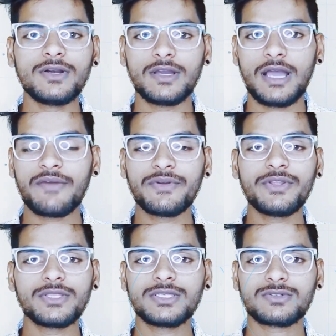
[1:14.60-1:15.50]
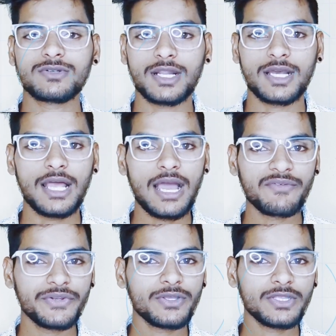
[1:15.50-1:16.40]
ఆ వీడియో తీసుకుంటారు కదా ఆ
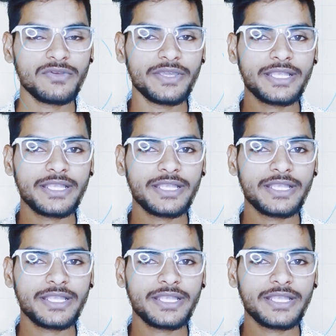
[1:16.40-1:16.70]
వీడియోని విఎన్